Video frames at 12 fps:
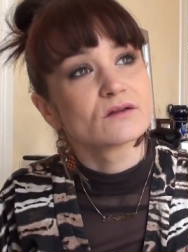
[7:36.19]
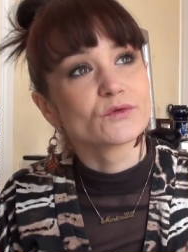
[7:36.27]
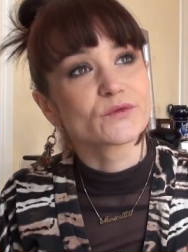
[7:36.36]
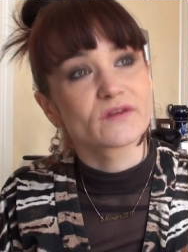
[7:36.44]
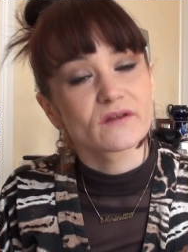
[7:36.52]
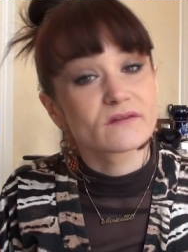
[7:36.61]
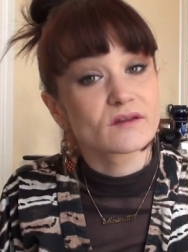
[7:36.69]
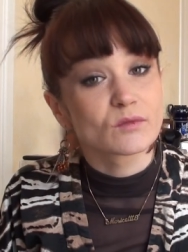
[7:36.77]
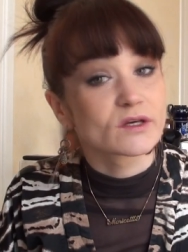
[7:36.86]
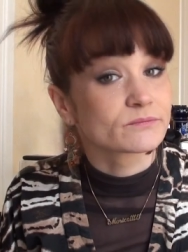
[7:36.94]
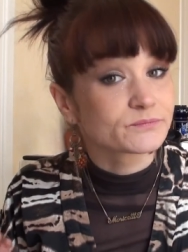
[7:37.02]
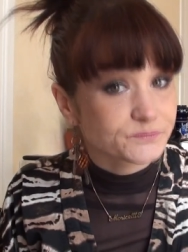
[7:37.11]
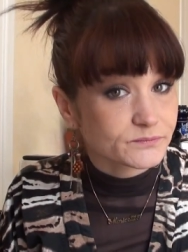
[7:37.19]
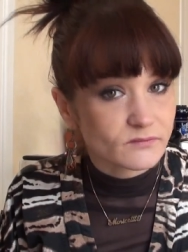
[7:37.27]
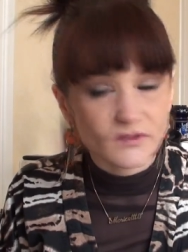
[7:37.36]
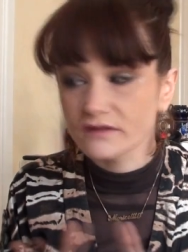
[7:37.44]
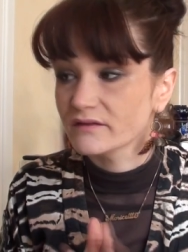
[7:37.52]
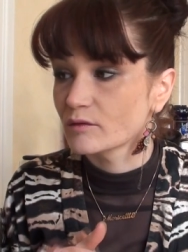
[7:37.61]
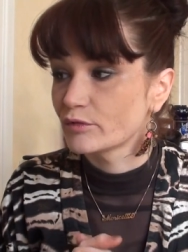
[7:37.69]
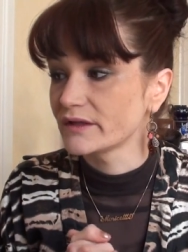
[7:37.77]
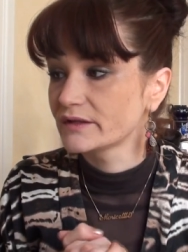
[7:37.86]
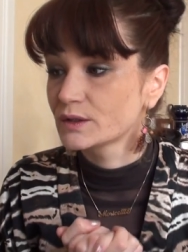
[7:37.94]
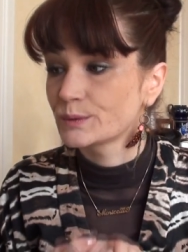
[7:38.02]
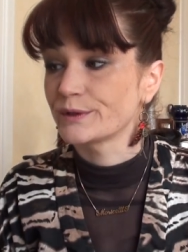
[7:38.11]
Donc ça c'est bien, ça peut
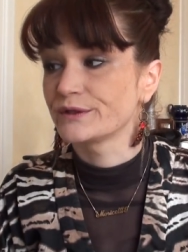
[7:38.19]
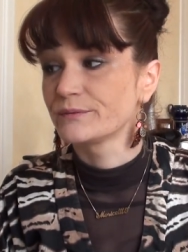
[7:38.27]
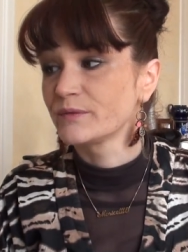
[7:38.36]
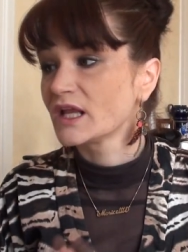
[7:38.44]
être commode.